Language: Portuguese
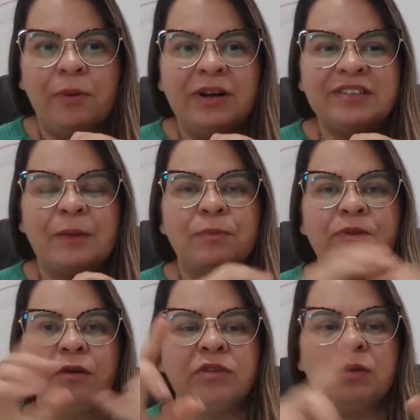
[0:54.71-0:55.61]
Por exemplo,
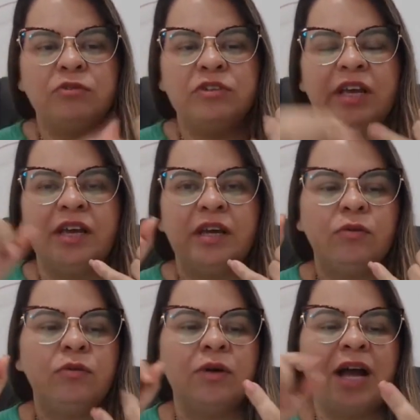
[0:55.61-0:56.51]
não tenho
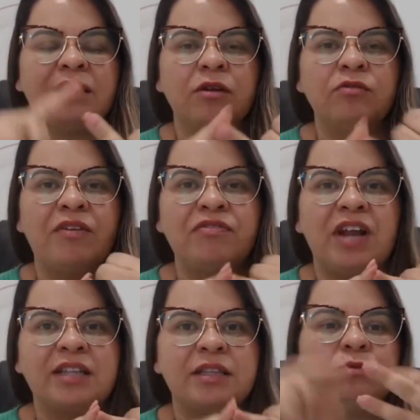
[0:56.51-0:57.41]
dinheiro, o cartão vai
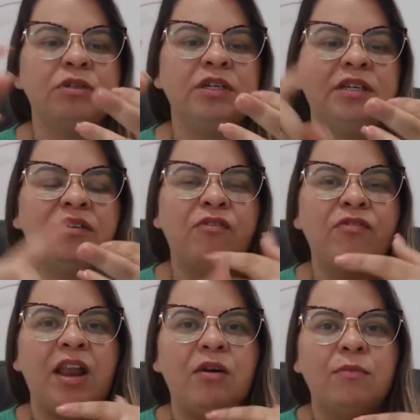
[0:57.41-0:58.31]
virar tal dia, vou
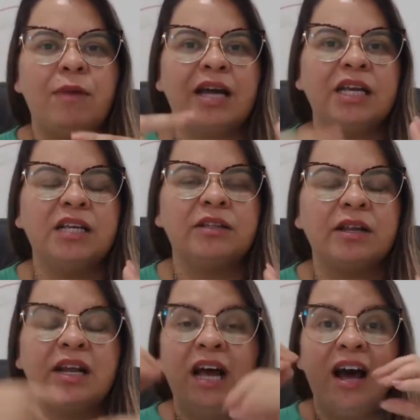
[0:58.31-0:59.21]
falar com o marido.
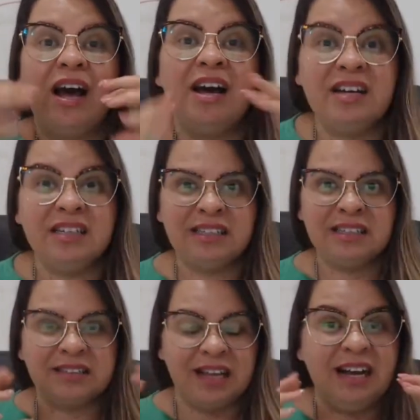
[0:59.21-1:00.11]

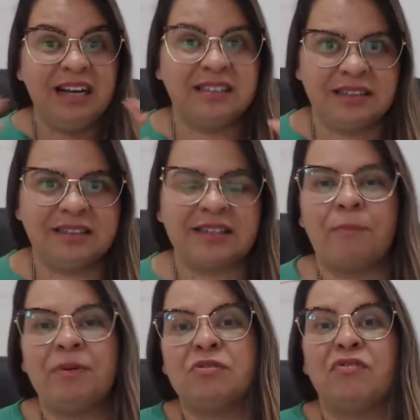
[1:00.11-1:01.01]
Antes, antes que a
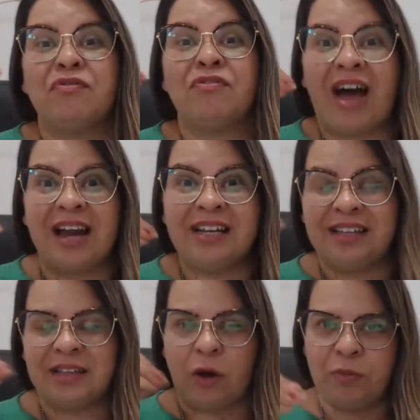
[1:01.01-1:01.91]
pessoa
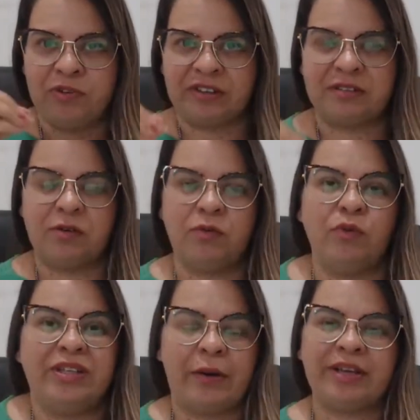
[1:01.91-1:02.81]
fale da objeção,
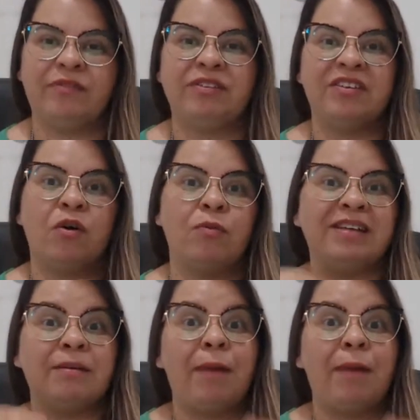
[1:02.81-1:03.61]
o ideal é que você comece a